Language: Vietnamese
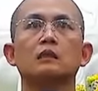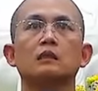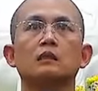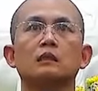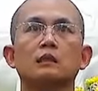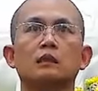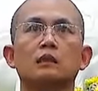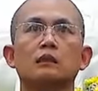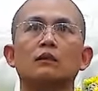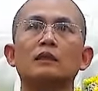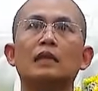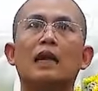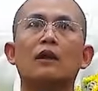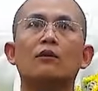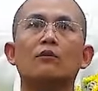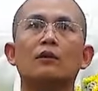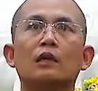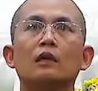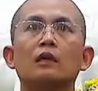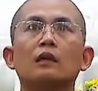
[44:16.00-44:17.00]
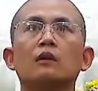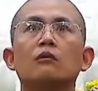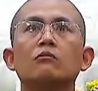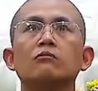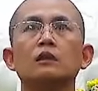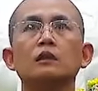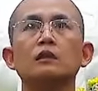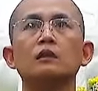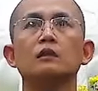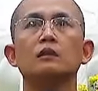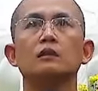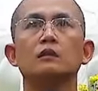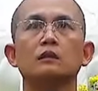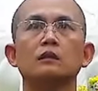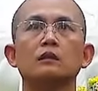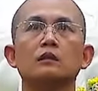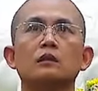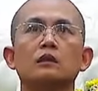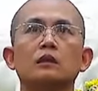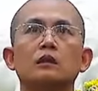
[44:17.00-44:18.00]
thì nó tạo ra cái công đức
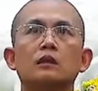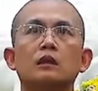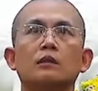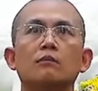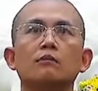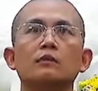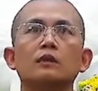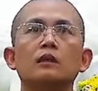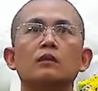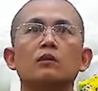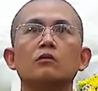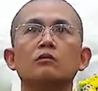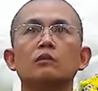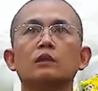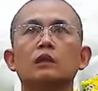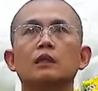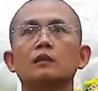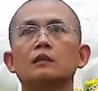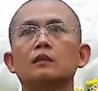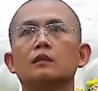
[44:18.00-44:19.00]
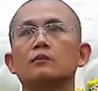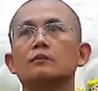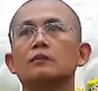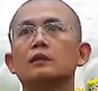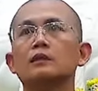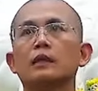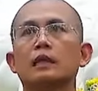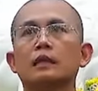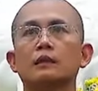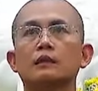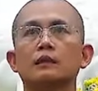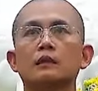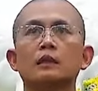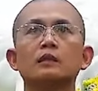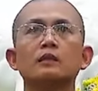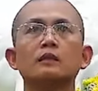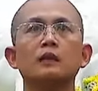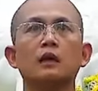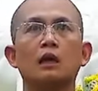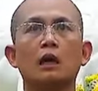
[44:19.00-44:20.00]
từ cái tâm đức cung kính tâm đức thành
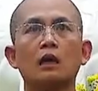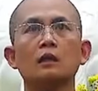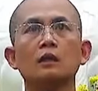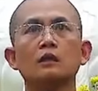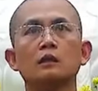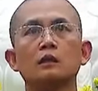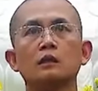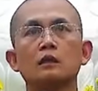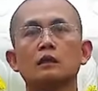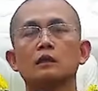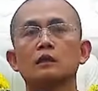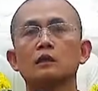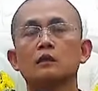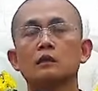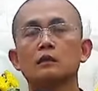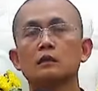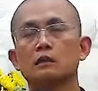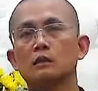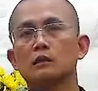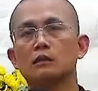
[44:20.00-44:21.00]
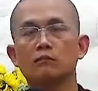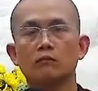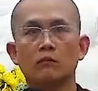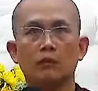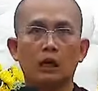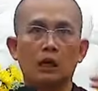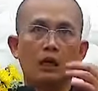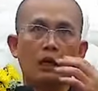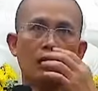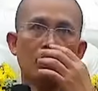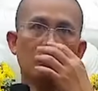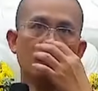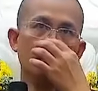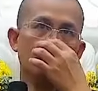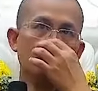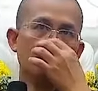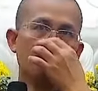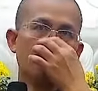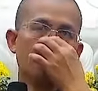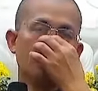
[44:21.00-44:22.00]
kính ấy nhưng mà
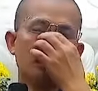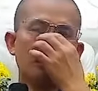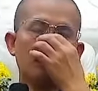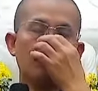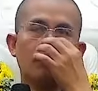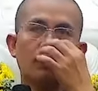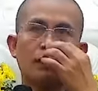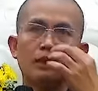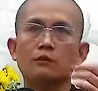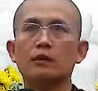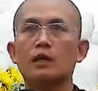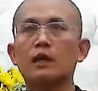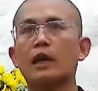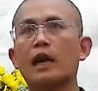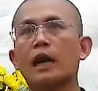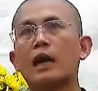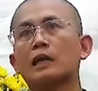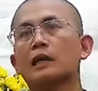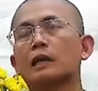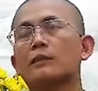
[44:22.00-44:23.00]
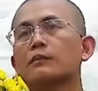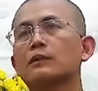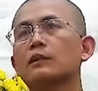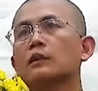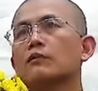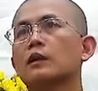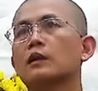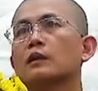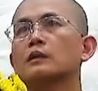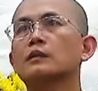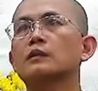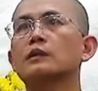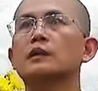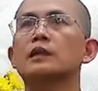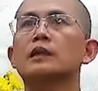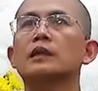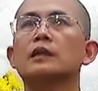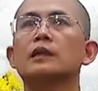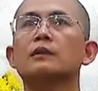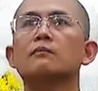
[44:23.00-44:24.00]
như thời đức phật vậy ai gặp đức phật chỉ
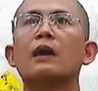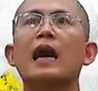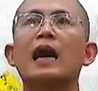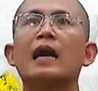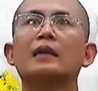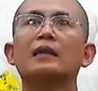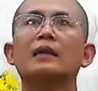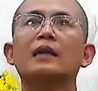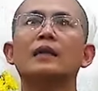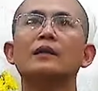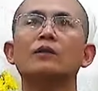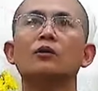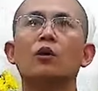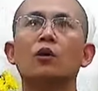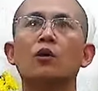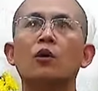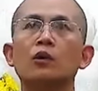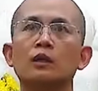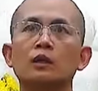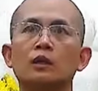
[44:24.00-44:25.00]
lễ đến ba lễ thôi